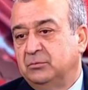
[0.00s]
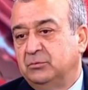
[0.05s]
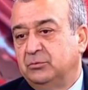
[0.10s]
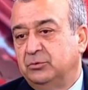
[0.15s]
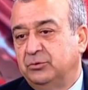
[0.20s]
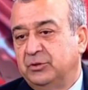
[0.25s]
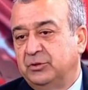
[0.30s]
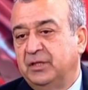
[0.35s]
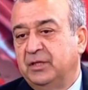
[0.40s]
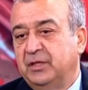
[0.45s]

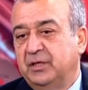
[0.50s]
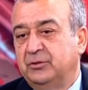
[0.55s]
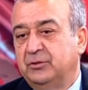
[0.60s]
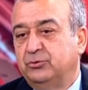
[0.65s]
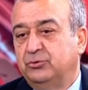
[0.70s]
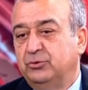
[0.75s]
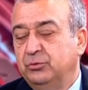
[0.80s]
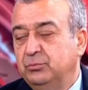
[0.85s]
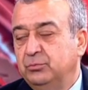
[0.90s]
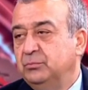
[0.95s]
Türkiye'deki
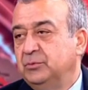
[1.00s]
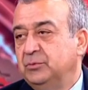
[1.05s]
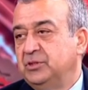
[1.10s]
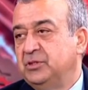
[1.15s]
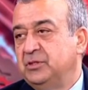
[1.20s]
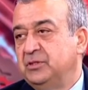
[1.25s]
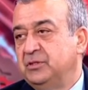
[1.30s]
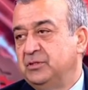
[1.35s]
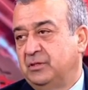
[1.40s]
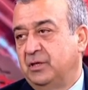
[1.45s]
tüm
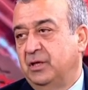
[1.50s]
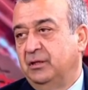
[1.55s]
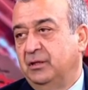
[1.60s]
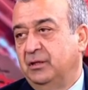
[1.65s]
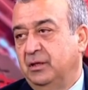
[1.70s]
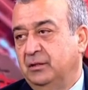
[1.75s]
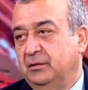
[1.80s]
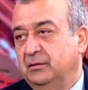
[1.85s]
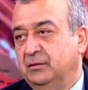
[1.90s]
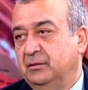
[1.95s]
iş
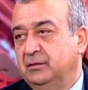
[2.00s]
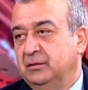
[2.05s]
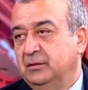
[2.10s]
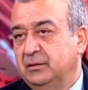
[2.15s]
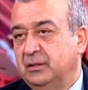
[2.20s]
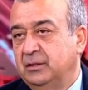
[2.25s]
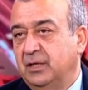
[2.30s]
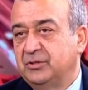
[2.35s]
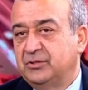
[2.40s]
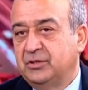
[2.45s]
insanlarını,
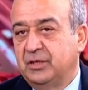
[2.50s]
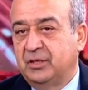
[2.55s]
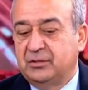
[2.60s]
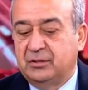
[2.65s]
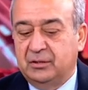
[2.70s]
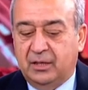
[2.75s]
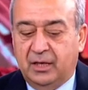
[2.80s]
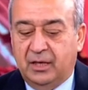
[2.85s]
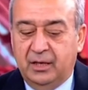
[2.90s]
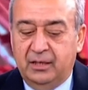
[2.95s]

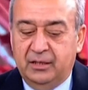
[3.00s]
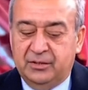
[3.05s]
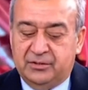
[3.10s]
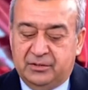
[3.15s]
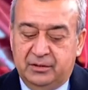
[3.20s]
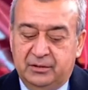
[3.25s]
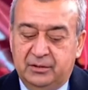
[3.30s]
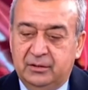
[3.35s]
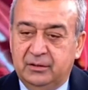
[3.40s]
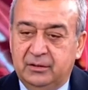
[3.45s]
ihracat
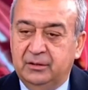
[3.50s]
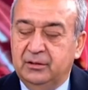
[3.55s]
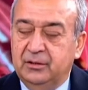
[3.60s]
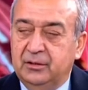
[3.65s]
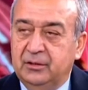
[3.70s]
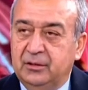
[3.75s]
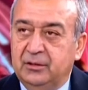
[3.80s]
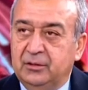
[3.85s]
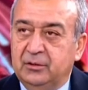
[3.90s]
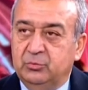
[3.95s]
ailesini
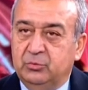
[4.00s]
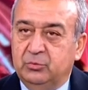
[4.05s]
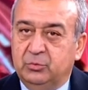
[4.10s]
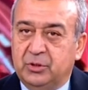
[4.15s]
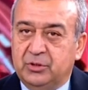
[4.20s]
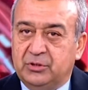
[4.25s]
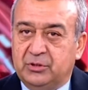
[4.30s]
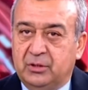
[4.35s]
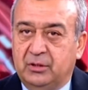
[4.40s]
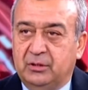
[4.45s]
bu
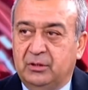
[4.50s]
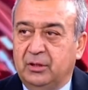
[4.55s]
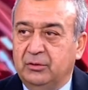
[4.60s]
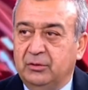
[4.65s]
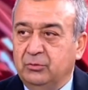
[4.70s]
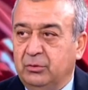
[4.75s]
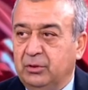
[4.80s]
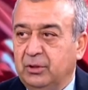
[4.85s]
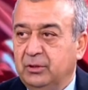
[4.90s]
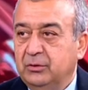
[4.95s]

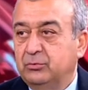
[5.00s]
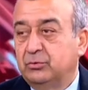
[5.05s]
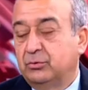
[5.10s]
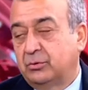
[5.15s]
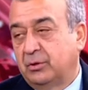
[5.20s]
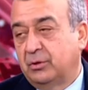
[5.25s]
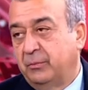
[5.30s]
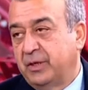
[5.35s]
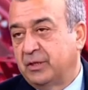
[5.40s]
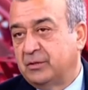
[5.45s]
başarıdan dolayı
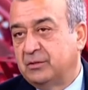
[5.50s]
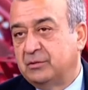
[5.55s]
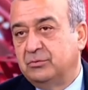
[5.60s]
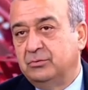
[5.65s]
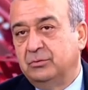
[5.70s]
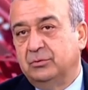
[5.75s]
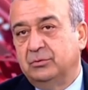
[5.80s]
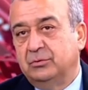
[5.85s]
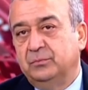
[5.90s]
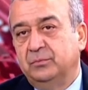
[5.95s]
kutlamak
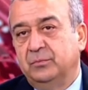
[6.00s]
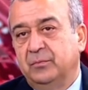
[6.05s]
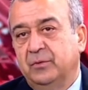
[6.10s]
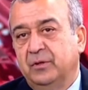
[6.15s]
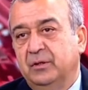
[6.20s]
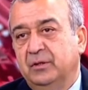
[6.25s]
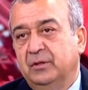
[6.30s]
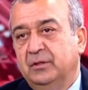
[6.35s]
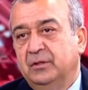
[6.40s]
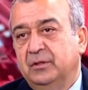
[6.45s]
istiyorum.
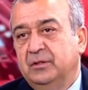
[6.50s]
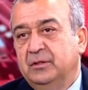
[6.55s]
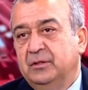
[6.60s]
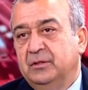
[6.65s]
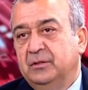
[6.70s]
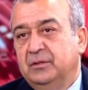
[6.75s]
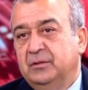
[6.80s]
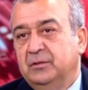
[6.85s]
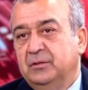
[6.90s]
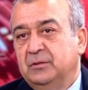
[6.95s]

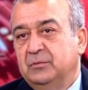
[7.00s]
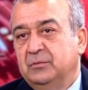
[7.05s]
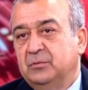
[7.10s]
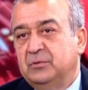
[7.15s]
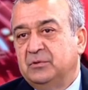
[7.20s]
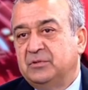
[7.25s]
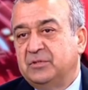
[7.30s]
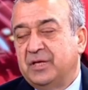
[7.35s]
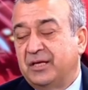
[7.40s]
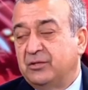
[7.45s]

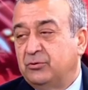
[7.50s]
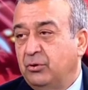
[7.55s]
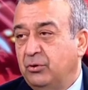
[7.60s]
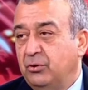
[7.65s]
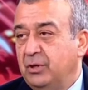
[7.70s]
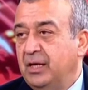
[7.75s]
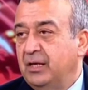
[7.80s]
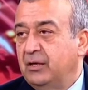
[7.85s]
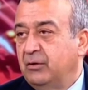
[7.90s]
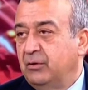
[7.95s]

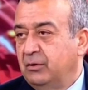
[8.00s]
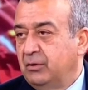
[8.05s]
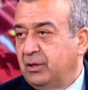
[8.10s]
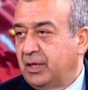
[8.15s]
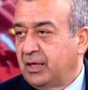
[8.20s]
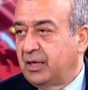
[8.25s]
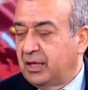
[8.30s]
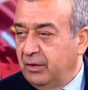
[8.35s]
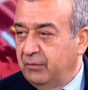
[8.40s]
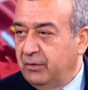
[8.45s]
Sektörler
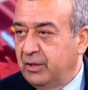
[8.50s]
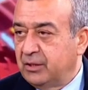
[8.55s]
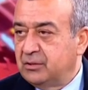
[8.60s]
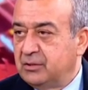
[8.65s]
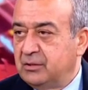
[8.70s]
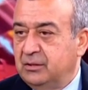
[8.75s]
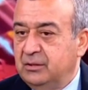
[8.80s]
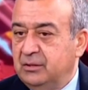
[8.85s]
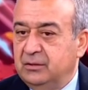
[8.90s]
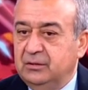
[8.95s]
olarak
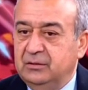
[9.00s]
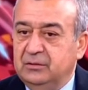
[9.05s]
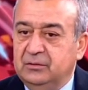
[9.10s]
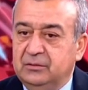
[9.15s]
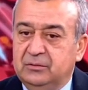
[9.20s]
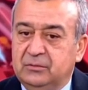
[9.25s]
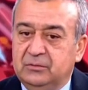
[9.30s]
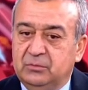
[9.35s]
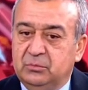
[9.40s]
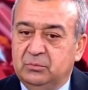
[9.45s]
evet e,
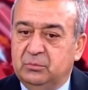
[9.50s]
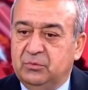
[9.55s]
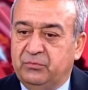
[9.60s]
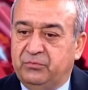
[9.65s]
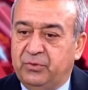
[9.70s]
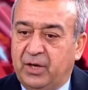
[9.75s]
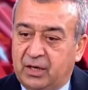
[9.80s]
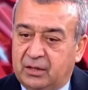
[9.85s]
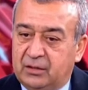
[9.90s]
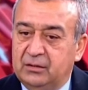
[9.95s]

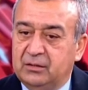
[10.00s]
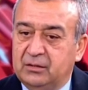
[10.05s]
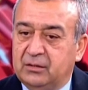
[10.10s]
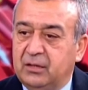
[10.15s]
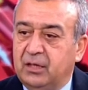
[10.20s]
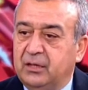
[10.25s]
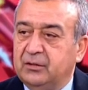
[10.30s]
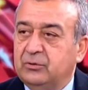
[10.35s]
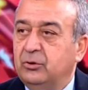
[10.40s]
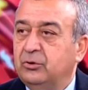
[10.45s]

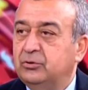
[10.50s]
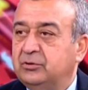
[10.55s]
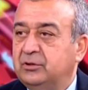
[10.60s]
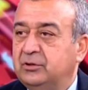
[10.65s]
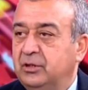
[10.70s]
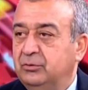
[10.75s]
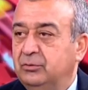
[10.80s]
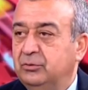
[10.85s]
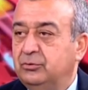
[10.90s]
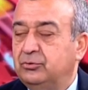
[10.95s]
farklılıklar
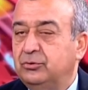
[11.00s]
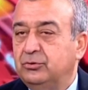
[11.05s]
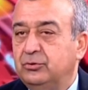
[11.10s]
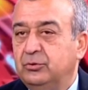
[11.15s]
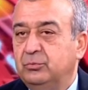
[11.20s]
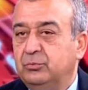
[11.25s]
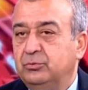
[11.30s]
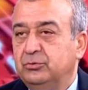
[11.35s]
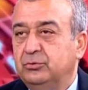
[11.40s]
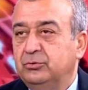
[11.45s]
gösteriyor.
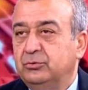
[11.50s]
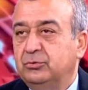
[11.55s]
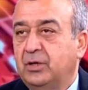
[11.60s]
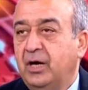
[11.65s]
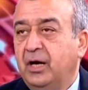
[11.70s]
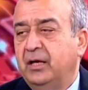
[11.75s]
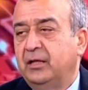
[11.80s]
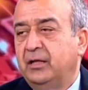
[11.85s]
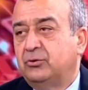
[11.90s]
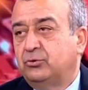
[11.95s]
Çünkü bunu
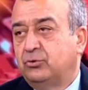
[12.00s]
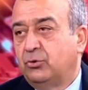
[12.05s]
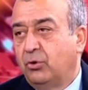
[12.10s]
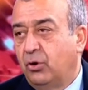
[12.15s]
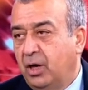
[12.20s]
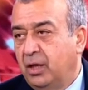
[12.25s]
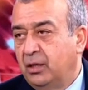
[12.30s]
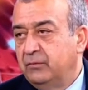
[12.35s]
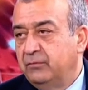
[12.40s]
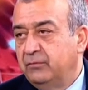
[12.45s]
gayet
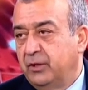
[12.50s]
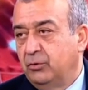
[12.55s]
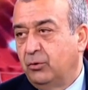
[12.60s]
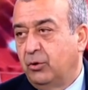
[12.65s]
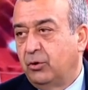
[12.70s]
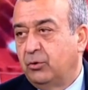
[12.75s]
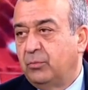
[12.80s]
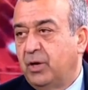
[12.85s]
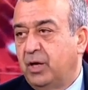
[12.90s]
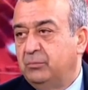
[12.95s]
doğal ve
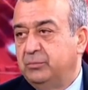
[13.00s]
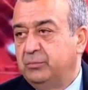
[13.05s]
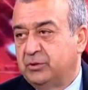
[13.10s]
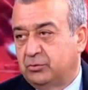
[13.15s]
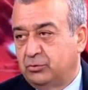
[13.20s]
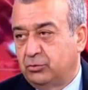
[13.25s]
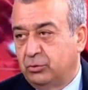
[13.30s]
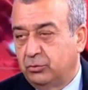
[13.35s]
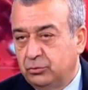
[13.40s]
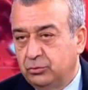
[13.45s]
normal bir
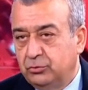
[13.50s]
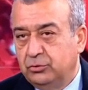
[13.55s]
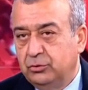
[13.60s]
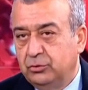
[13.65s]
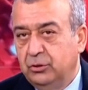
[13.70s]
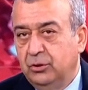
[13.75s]
sonuç.